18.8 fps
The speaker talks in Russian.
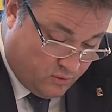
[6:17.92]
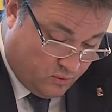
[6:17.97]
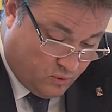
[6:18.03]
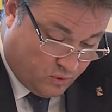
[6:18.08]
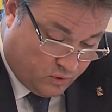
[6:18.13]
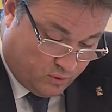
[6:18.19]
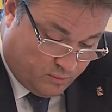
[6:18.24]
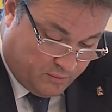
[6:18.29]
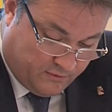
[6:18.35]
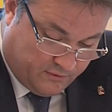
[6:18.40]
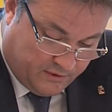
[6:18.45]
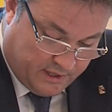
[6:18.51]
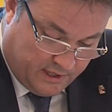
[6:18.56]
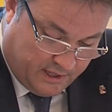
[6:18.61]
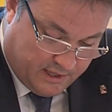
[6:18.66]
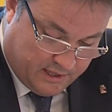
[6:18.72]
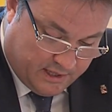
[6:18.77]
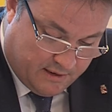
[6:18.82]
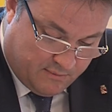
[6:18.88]
доступа в
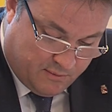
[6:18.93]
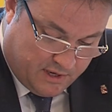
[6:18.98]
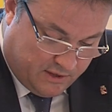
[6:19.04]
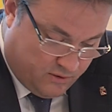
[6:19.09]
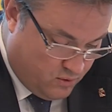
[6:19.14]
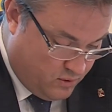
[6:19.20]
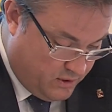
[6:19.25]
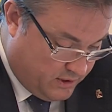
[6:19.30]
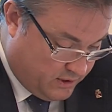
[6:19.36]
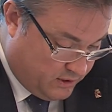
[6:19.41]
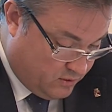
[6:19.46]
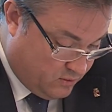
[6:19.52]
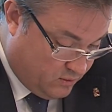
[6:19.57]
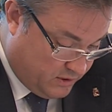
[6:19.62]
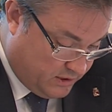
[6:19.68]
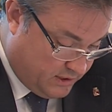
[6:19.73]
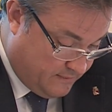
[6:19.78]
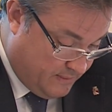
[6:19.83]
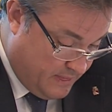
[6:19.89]
такие дома до их
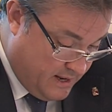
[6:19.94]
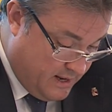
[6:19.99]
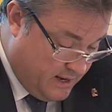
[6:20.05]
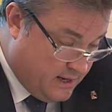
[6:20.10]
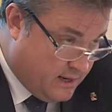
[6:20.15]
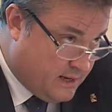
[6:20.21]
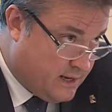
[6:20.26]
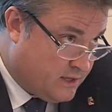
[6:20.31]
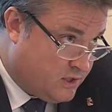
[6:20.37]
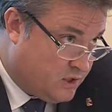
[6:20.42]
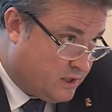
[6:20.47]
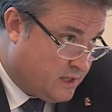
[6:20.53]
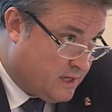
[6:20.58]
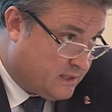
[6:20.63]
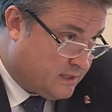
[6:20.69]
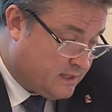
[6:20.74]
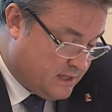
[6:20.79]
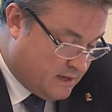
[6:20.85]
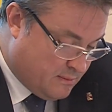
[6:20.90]
сноса и
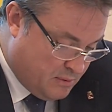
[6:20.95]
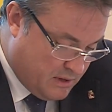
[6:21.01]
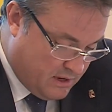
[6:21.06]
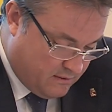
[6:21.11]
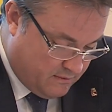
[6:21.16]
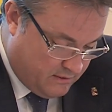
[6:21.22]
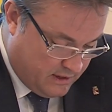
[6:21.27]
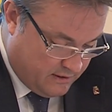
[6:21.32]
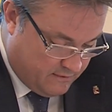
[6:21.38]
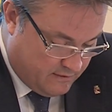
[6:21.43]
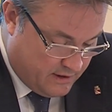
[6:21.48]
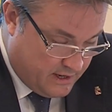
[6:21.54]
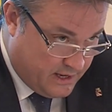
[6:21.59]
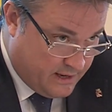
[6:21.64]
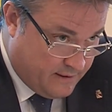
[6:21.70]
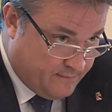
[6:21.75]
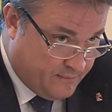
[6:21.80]
отчитаться до 1 января,